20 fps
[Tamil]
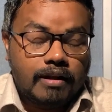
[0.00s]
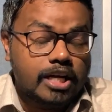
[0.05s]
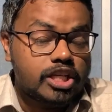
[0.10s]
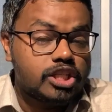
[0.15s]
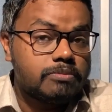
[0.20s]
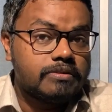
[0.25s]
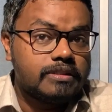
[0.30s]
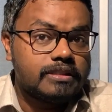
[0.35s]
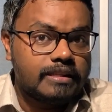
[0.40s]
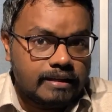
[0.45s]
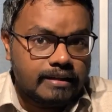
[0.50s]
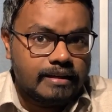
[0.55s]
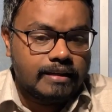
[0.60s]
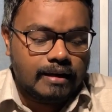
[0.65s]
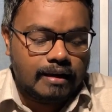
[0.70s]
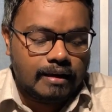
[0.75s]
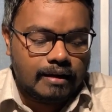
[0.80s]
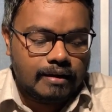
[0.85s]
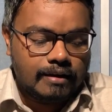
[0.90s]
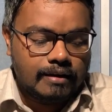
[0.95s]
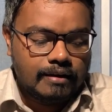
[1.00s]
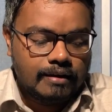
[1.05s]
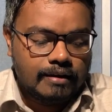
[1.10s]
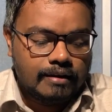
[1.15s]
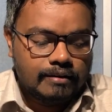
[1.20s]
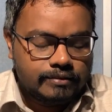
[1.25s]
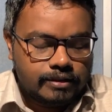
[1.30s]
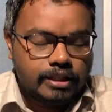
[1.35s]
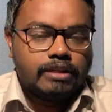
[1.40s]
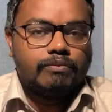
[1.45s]
லக்ஷ்மண் கிரியல்ல
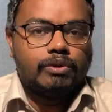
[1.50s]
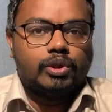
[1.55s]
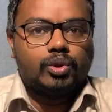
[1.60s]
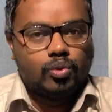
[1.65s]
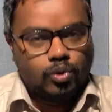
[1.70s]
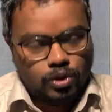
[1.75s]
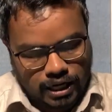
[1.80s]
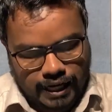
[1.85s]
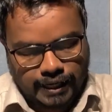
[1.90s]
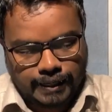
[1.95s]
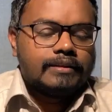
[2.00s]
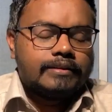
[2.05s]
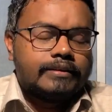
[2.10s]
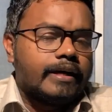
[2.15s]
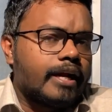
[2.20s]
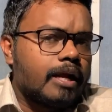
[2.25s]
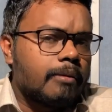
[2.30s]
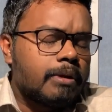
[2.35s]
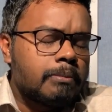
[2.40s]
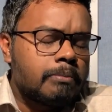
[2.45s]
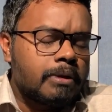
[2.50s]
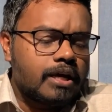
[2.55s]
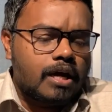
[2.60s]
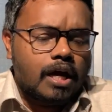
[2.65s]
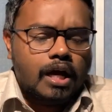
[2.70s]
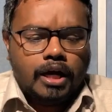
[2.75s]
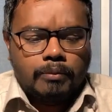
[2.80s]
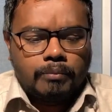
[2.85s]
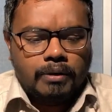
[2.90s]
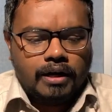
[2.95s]
தெரிவித்துள்ளார் தரமின்மை
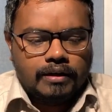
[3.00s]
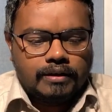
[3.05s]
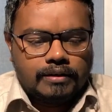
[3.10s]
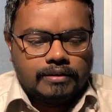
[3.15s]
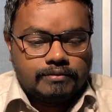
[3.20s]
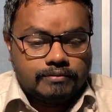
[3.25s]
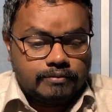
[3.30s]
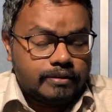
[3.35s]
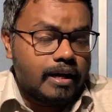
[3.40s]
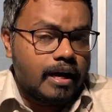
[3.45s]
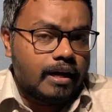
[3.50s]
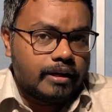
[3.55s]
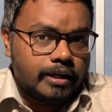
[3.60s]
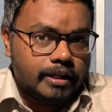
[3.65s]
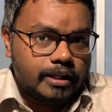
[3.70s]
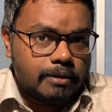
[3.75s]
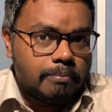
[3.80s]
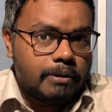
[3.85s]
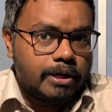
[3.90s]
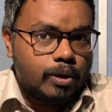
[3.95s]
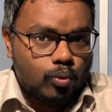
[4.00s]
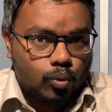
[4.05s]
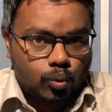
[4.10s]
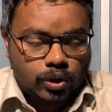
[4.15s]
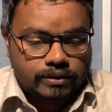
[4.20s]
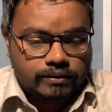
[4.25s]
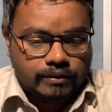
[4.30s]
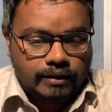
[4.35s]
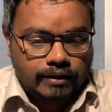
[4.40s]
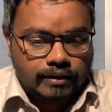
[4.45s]
காரணமாக நிராகரிக்கப்பட்ட
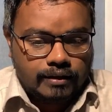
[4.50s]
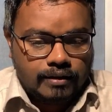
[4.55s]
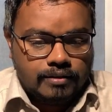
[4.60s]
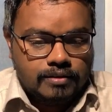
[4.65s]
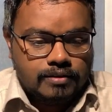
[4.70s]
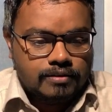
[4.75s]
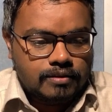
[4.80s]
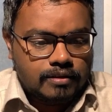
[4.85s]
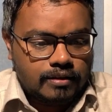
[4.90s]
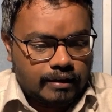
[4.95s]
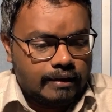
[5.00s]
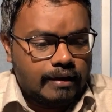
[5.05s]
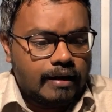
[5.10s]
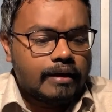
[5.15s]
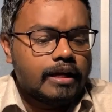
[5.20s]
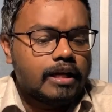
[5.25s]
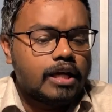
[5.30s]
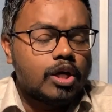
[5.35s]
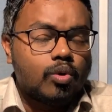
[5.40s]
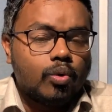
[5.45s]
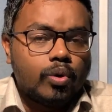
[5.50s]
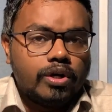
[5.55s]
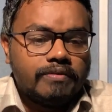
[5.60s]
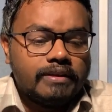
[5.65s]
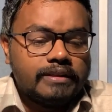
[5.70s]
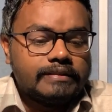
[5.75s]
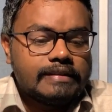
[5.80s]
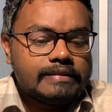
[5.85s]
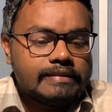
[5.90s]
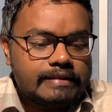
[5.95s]
உரத்தை இலங்கைக்கு கொண்டு
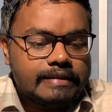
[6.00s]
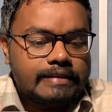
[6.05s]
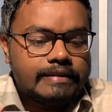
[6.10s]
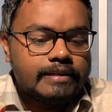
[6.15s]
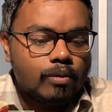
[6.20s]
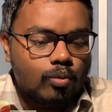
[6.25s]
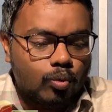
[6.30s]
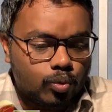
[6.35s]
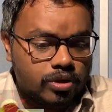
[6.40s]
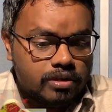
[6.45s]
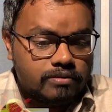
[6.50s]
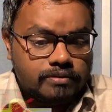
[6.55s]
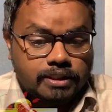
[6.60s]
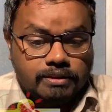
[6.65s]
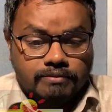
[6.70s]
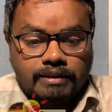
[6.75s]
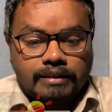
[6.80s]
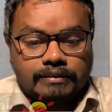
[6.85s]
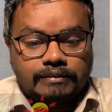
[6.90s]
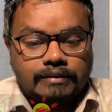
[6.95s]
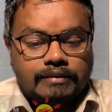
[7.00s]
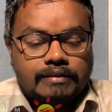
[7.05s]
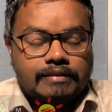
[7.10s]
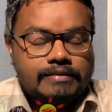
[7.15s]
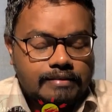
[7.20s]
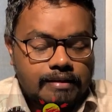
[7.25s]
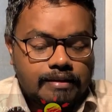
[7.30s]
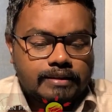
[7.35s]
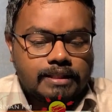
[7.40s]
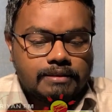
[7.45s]
வந்த சீன உர நிறுவனத்துக்கு
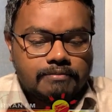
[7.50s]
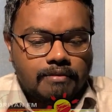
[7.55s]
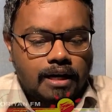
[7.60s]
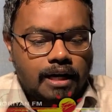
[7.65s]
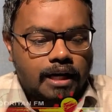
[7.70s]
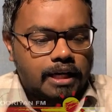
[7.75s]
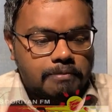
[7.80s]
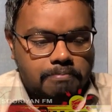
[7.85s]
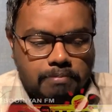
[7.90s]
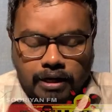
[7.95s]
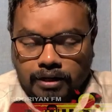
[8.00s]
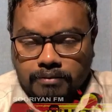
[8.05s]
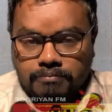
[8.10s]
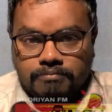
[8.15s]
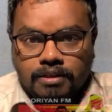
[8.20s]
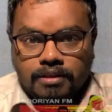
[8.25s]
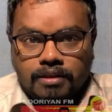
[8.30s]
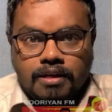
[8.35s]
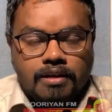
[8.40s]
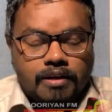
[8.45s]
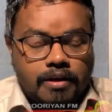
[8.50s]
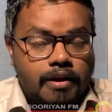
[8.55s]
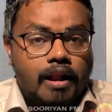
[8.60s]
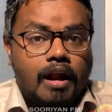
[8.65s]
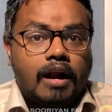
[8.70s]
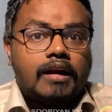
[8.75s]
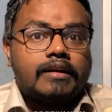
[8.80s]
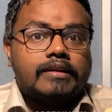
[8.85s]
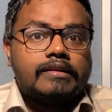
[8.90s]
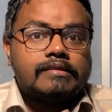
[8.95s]
செலுத்த வேண்டிய பணம்
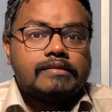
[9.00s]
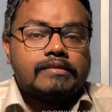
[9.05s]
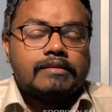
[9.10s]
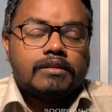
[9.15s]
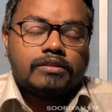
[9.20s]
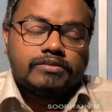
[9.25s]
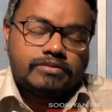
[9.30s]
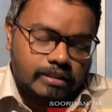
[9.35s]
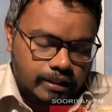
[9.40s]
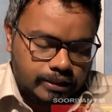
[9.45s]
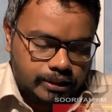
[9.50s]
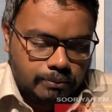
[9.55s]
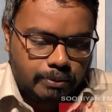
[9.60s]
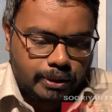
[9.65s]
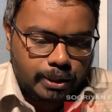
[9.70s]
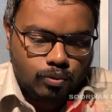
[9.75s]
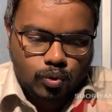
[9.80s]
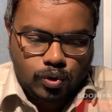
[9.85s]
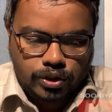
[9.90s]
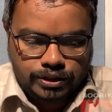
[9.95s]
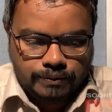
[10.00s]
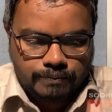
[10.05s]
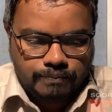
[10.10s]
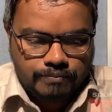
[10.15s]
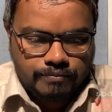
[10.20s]
நாளை செலுத்தப்பட உள்ளது